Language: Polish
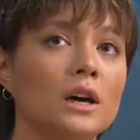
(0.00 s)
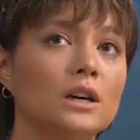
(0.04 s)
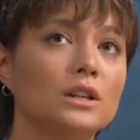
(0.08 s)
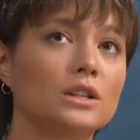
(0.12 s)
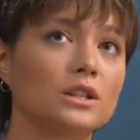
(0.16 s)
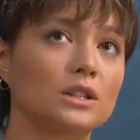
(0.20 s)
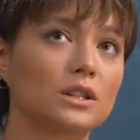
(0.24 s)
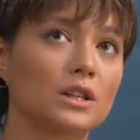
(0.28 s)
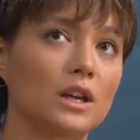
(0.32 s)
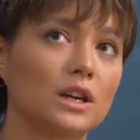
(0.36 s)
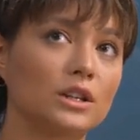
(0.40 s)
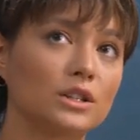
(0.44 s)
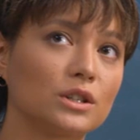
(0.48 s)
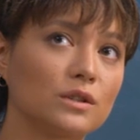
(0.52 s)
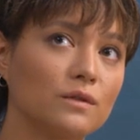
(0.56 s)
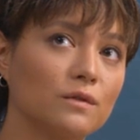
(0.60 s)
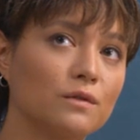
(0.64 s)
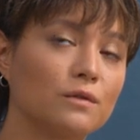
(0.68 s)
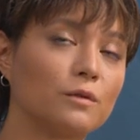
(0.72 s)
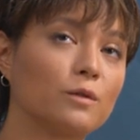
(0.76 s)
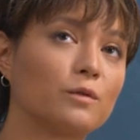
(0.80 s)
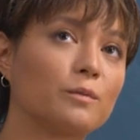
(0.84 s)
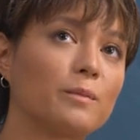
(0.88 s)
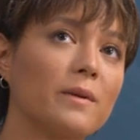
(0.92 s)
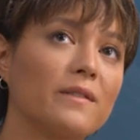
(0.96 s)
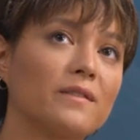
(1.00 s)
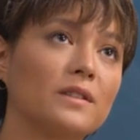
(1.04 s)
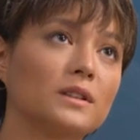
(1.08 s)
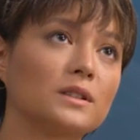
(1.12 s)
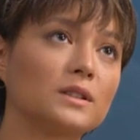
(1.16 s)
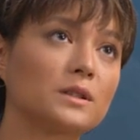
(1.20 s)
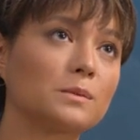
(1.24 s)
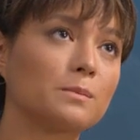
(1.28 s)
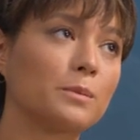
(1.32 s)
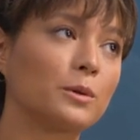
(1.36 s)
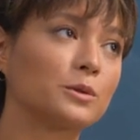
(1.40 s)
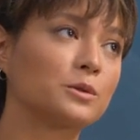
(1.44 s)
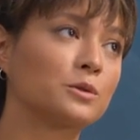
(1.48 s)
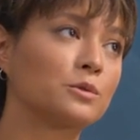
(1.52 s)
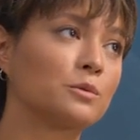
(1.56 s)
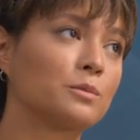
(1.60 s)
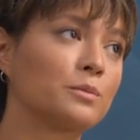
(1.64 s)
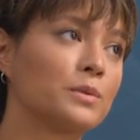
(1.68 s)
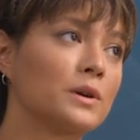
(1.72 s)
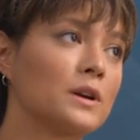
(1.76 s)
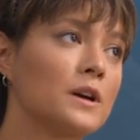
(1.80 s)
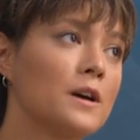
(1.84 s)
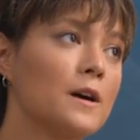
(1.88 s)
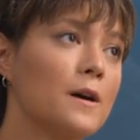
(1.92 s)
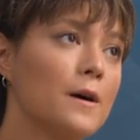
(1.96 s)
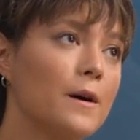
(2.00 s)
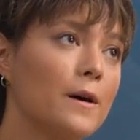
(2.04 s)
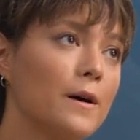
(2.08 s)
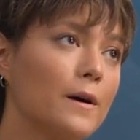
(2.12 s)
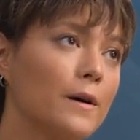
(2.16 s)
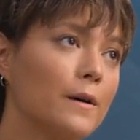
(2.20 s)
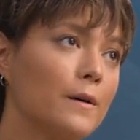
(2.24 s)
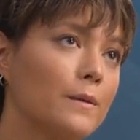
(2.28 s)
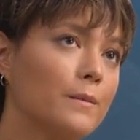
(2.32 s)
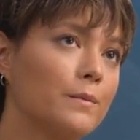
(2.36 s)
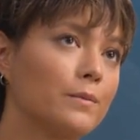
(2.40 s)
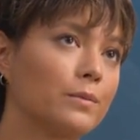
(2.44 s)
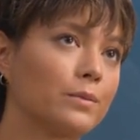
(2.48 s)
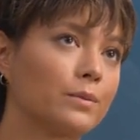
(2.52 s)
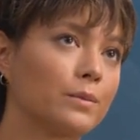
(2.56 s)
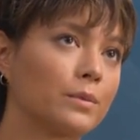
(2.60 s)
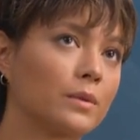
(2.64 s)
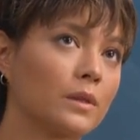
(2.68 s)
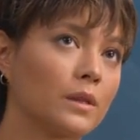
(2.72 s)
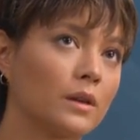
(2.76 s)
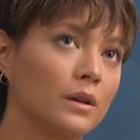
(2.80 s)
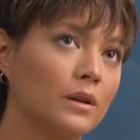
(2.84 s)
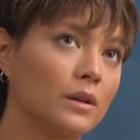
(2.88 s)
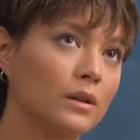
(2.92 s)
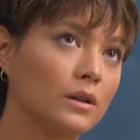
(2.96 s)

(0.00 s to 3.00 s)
że też w, pewien sposób. Um,